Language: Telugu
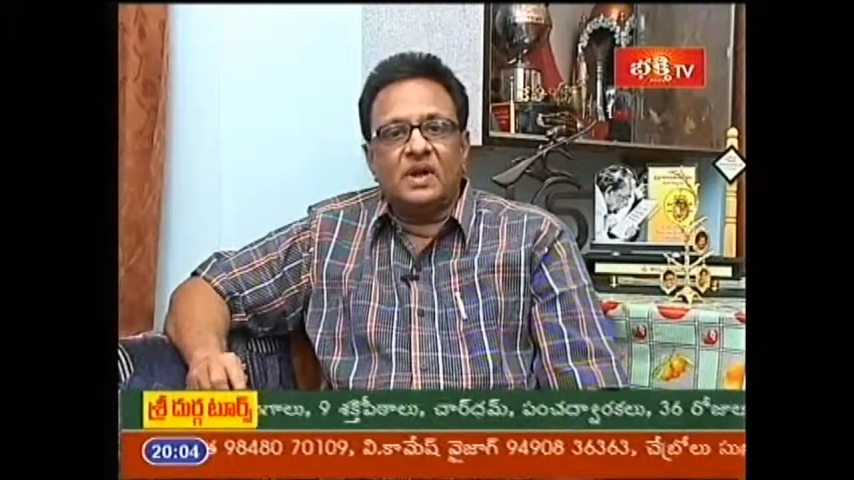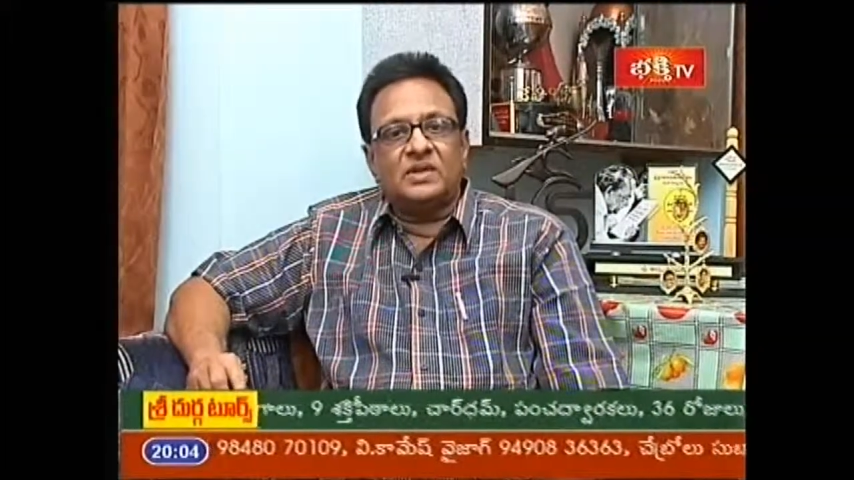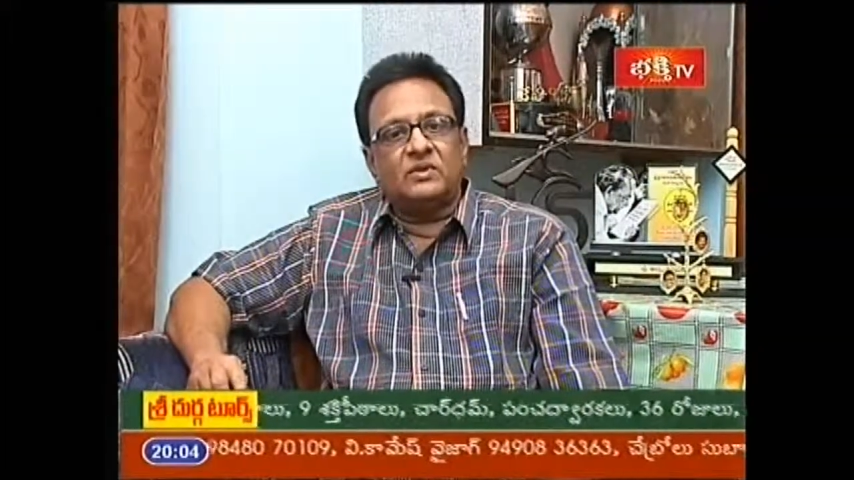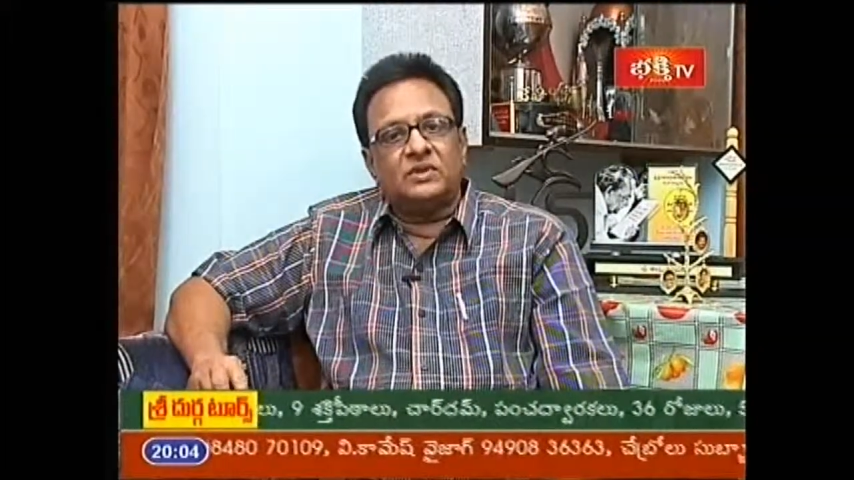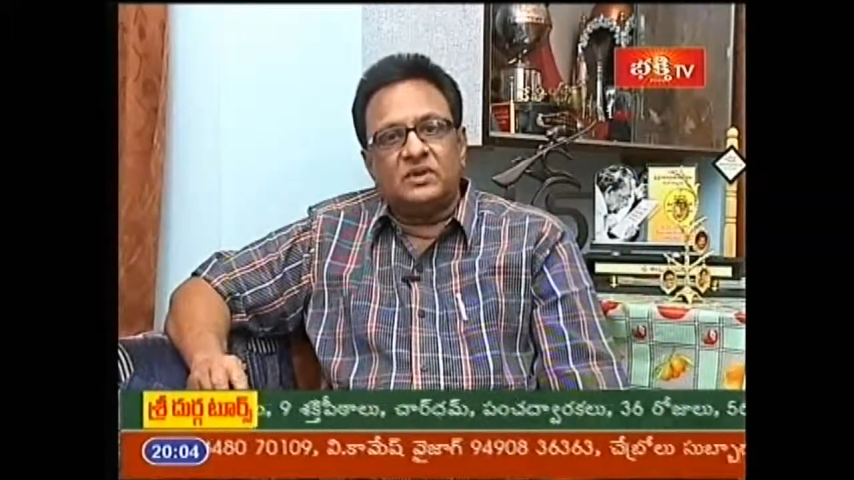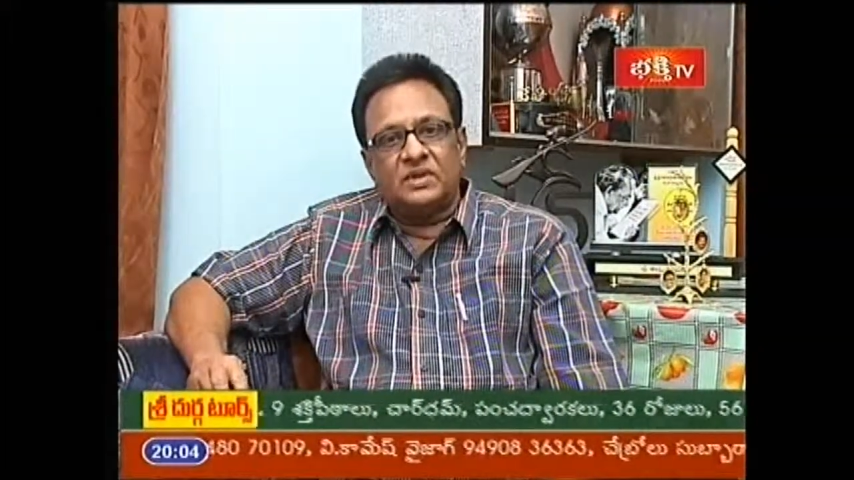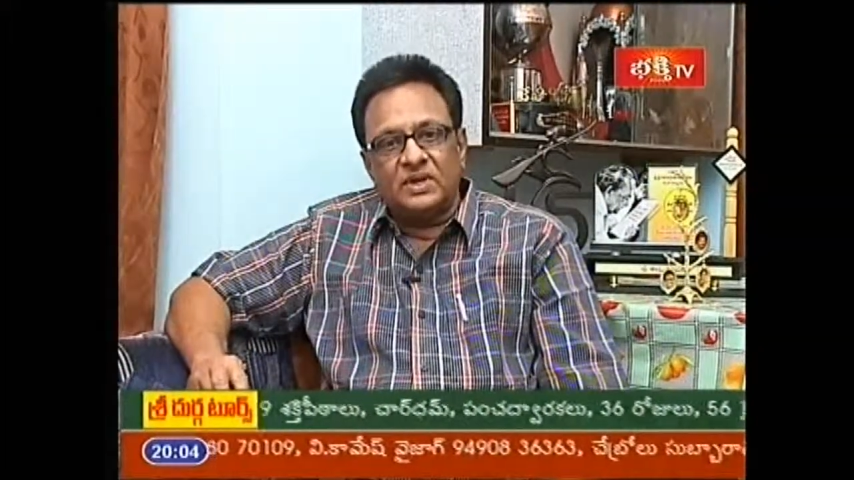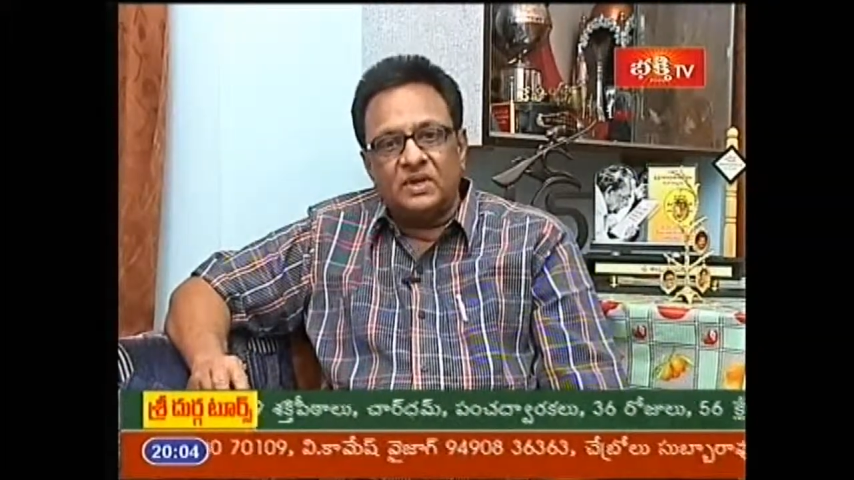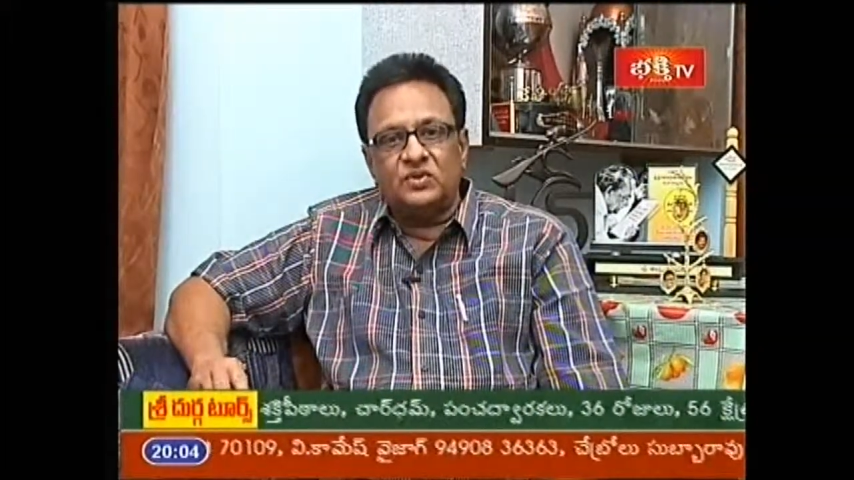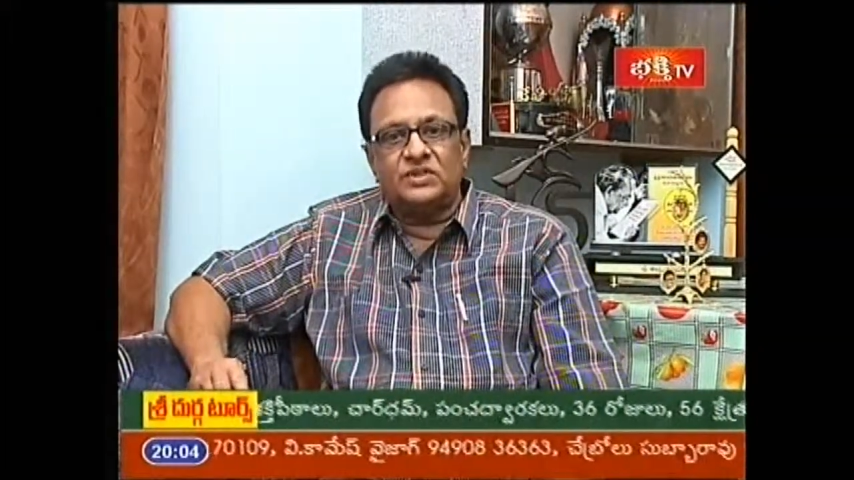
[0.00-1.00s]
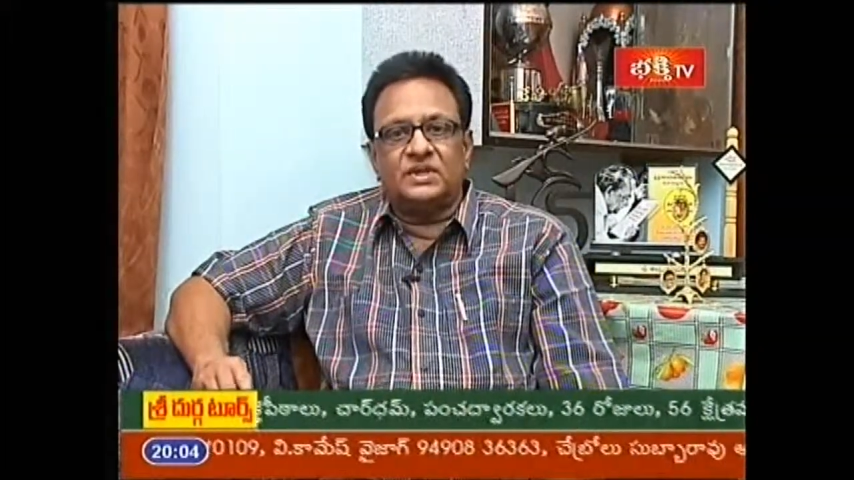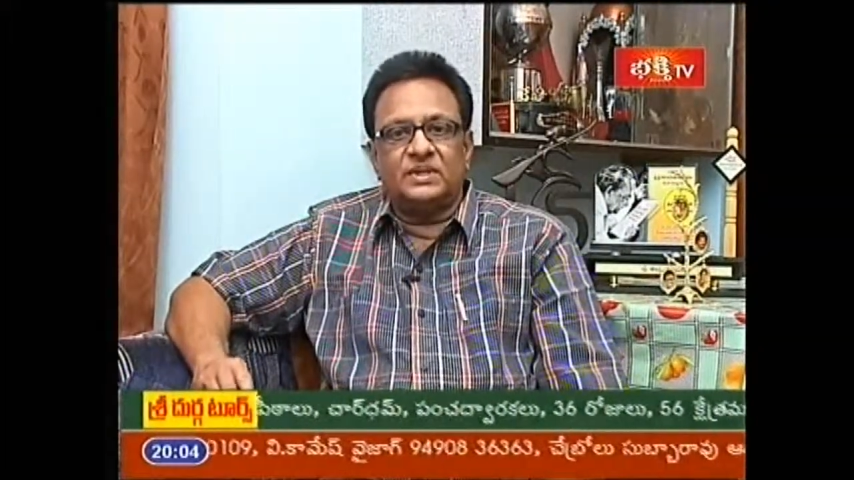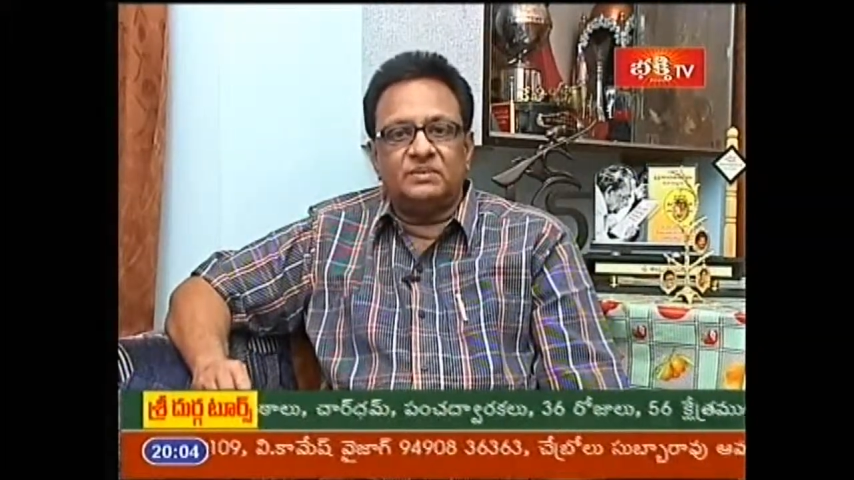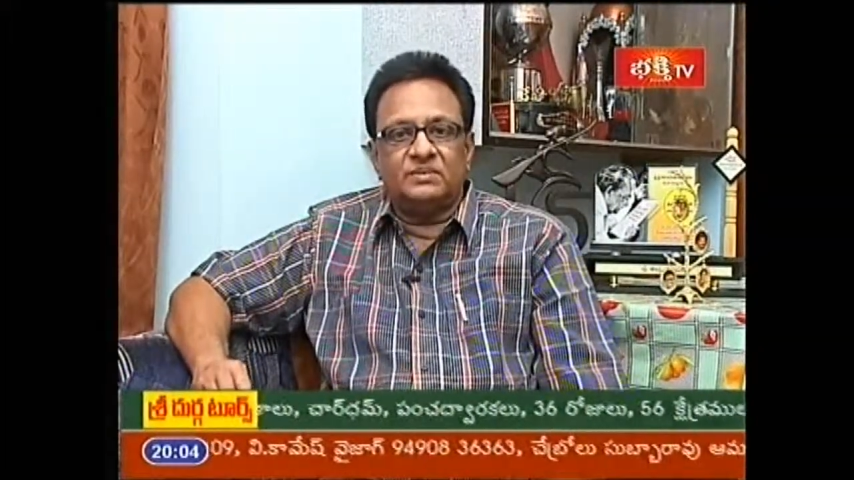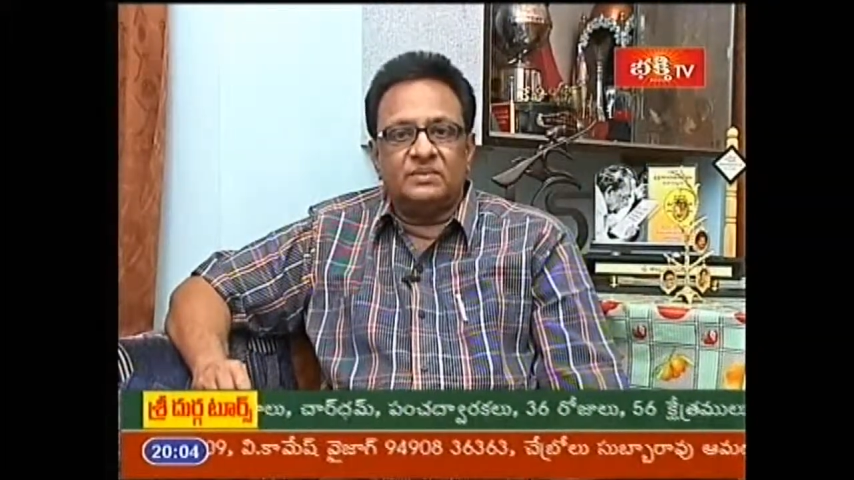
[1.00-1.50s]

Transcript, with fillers: హర్షవర్ధనుడి దగ్గర నుంచి